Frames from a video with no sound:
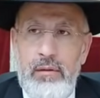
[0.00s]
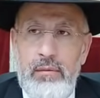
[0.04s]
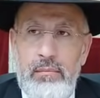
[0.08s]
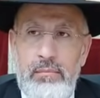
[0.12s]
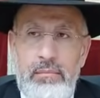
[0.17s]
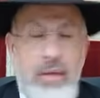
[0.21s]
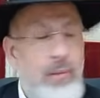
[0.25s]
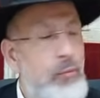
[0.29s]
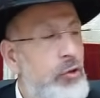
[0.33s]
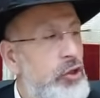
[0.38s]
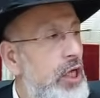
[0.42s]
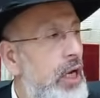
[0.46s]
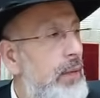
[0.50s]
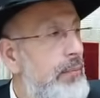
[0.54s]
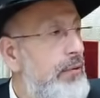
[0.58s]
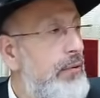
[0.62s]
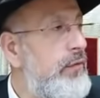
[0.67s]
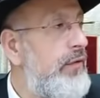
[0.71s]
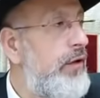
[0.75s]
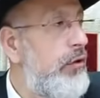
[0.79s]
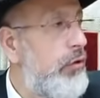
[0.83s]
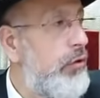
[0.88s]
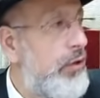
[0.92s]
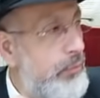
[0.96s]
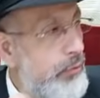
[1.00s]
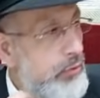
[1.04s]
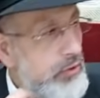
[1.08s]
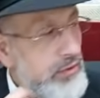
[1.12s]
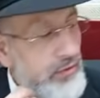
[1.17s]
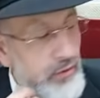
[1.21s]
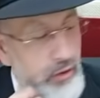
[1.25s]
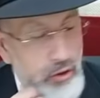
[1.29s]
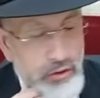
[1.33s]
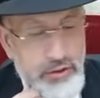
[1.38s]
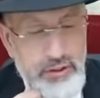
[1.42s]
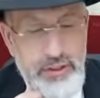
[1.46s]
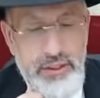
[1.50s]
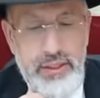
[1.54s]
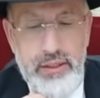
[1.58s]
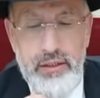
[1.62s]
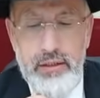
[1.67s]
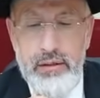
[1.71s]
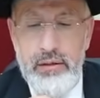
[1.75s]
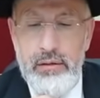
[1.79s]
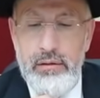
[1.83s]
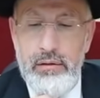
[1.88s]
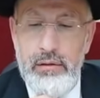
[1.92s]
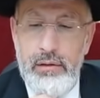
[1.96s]
Mais mon cher va leur répondre et leur
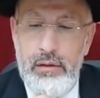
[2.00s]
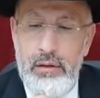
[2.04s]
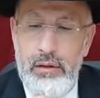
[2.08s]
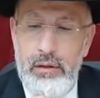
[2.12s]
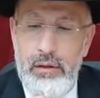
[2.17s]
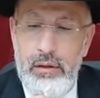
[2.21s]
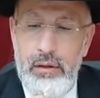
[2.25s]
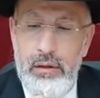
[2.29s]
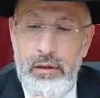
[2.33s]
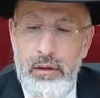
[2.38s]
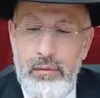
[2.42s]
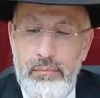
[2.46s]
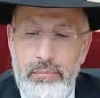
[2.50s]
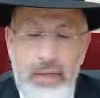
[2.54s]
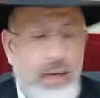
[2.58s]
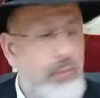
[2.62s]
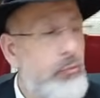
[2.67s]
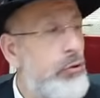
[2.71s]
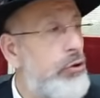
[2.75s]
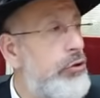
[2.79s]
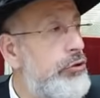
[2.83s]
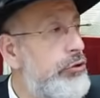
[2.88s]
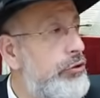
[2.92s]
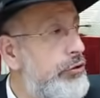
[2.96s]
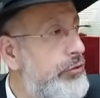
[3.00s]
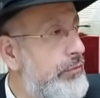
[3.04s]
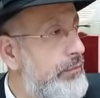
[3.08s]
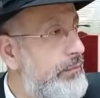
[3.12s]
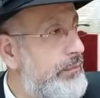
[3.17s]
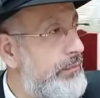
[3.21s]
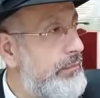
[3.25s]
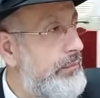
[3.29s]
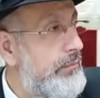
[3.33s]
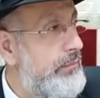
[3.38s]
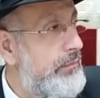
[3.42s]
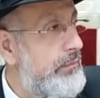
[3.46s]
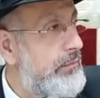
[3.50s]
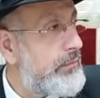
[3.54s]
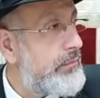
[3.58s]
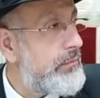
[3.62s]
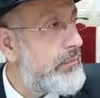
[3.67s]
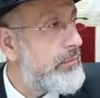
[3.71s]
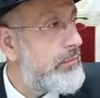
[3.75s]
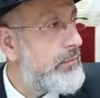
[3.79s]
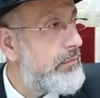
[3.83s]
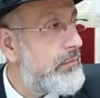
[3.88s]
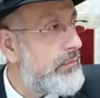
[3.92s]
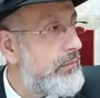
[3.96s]
dire euh, Babouche,
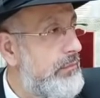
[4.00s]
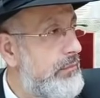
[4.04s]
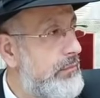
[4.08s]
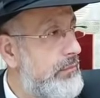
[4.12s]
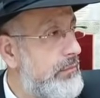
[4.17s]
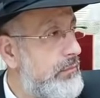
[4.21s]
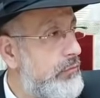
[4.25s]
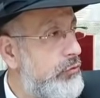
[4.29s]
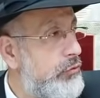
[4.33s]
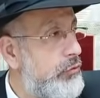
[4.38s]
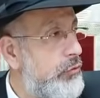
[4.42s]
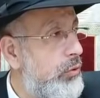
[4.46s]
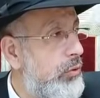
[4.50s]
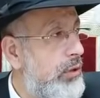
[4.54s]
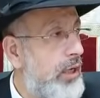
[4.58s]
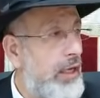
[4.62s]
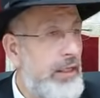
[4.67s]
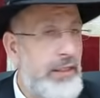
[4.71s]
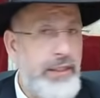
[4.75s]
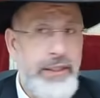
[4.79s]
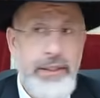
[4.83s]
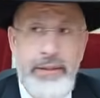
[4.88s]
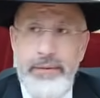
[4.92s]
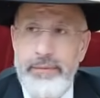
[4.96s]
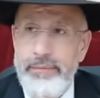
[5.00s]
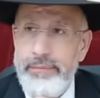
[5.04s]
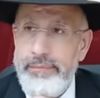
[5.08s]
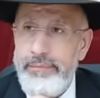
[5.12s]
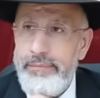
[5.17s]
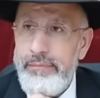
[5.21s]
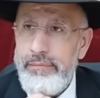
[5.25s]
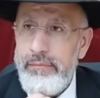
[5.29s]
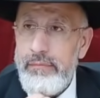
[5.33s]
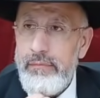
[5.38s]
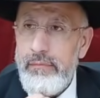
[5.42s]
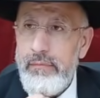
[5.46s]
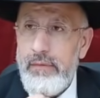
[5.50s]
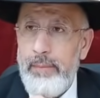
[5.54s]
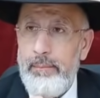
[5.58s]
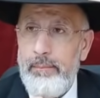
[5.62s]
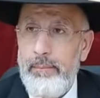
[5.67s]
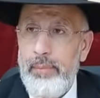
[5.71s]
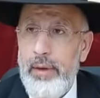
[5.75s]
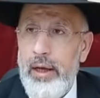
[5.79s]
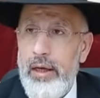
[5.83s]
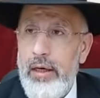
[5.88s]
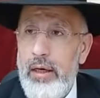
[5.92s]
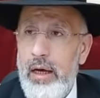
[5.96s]
Dorali,
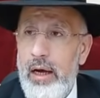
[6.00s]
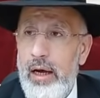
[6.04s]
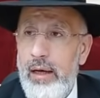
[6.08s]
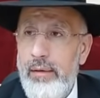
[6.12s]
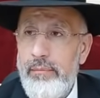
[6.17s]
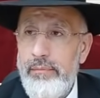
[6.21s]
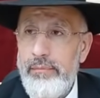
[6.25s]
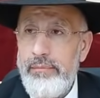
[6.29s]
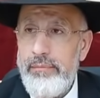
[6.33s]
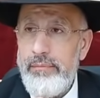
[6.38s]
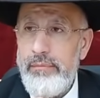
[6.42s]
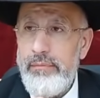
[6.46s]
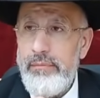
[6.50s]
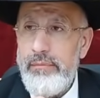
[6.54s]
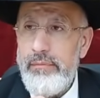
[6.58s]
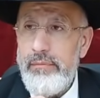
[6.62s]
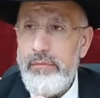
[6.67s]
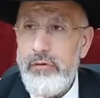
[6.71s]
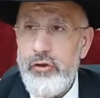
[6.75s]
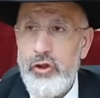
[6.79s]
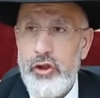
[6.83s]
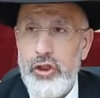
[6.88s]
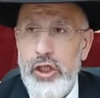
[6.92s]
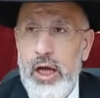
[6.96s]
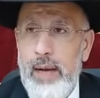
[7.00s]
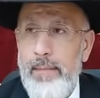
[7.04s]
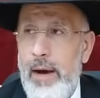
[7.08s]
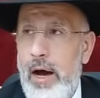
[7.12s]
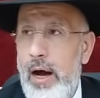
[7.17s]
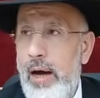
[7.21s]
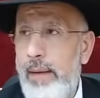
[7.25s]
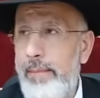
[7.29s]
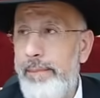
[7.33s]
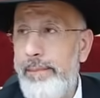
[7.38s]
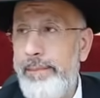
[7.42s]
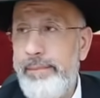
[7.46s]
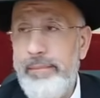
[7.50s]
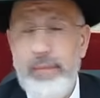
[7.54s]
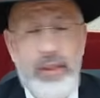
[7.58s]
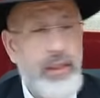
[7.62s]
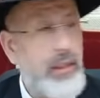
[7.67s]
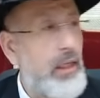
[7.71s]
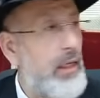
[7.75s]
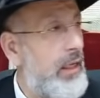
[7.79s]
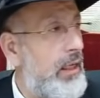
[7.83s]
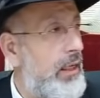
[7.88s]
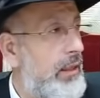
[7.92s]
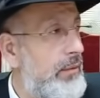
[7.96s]
Kpara, Shama,
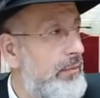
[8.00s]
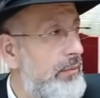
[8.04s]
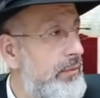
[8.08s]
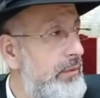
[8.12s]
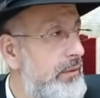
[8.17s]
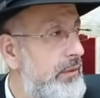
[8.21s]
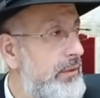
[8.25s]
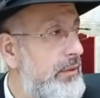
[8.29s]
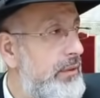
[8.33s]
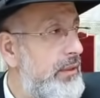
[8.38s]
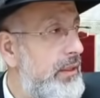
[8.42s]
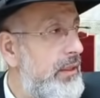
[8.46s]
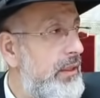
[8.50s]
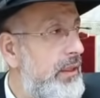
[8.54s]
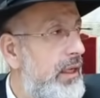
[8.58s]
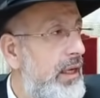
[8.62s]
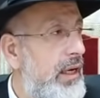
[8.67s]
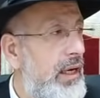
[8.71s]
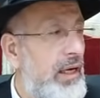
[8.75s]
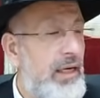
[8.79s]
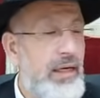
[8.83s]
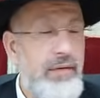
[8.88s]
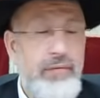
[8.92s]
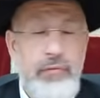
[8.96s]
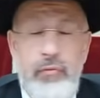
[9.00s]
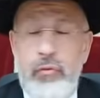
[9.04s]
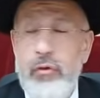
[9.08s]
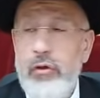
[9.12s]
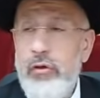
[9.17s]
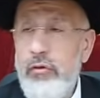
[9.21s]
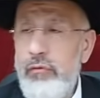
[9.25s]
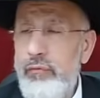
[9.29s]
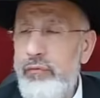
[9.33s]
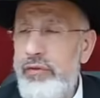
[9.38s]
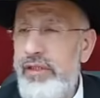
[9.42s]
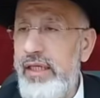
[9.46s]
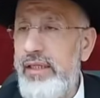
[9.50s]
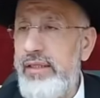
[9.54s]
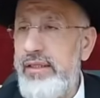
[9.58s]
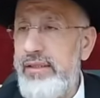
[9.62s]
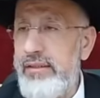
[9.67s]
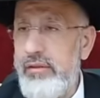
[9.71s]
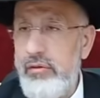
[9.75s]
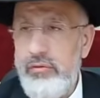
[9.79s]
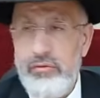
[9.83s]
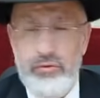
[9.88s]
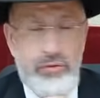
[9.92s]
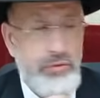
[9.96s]
Makara, avez-vous, quand vous êtes
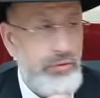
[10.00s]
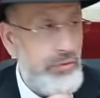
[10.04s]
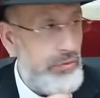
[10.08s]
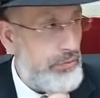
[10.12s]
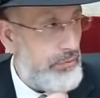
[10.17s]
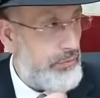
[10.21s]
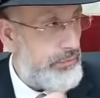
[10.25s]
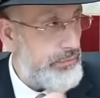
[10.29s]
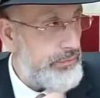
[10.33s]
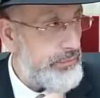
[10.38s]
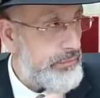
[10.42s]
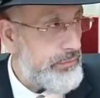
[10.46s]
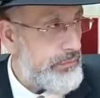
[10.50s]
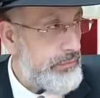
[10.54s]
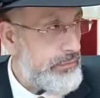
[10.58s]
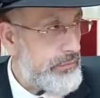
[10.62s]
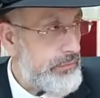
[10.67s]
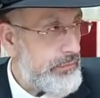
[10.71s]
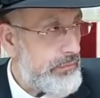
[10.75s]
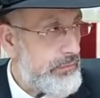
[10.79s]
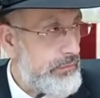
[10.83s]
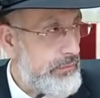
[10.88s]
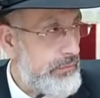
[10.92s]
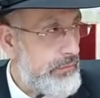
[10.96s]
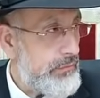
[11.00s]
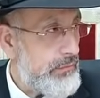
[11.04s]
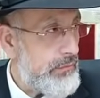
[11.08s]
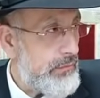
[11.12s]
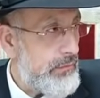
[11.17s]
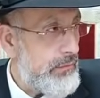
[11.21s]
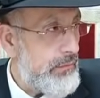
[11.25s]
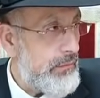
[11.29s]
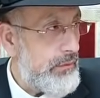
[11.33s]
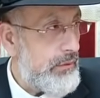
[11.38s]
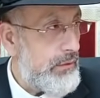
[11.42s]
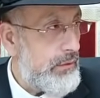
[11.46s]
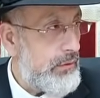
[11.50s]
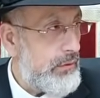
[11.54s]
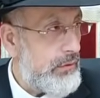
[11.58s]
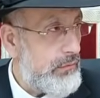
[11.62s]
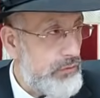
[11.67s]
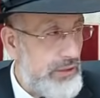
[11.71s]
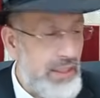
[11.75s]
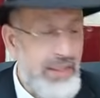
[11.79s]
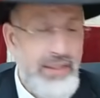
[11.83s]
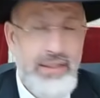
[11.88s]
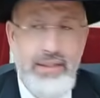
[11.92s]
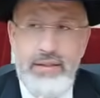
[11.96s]
descendu, quand
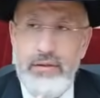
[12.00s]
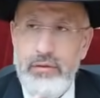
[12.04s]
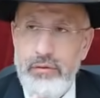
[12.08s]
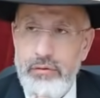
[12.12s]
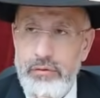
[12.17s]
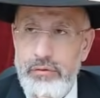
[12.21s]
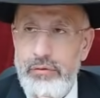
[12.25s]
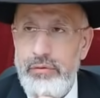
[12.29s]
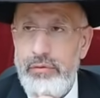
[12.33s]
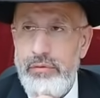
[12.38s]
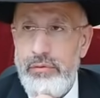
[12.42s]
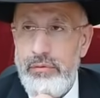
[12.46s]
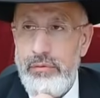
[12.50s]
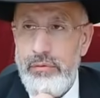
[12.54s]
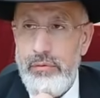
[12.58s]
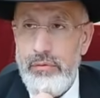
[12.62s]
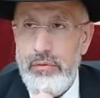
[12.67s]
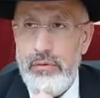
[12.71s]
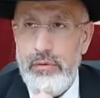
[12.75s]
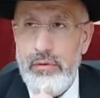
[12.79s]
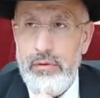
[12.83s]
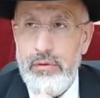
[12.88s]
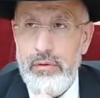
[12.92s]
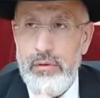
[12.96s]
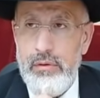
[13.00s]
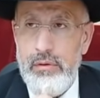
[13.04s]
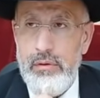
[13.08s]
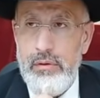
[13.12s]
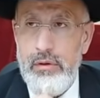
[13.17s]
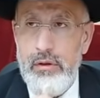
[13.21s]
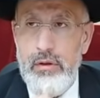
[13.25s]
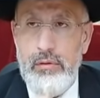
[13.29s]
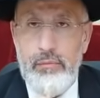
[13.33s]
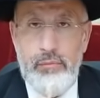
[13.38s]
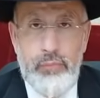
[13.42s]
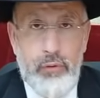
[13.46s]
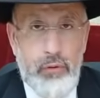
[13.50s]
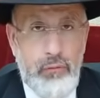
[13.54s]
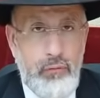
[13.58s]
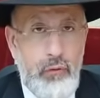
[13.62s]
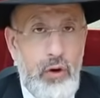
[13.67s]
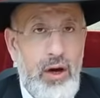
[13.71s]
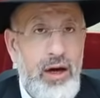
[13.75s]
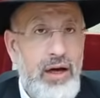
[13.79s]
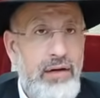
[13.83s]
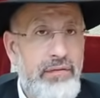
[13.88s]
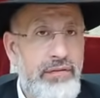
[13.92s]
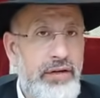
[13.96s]
vous êtes descendu pour
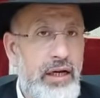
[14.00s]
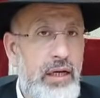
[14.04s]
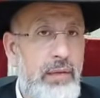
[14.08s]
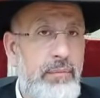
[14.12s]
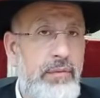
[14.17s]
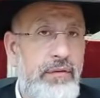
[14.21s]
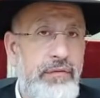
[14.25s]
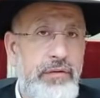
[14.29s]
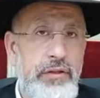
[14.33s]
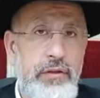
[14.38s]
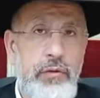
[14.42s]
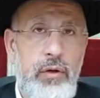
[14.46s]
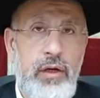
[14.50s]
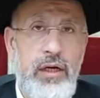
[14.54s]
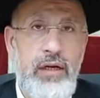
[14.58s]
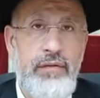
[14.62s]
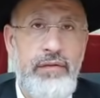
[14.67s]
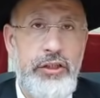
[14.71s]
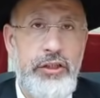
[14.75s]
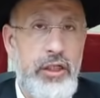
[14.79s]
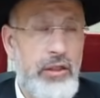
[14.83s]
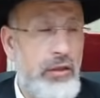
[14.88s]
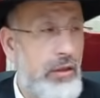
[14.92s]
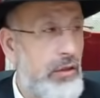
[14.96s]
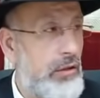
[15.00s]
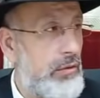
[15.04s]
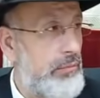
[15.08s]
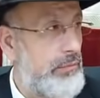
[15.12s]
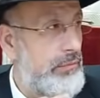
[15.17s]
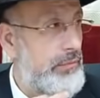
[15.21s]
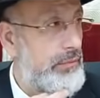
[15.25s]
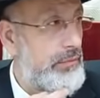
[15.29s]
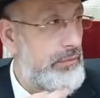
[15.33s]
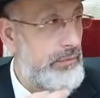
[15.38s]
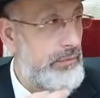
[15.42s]
voir Abraham Avinu Alava Shalom,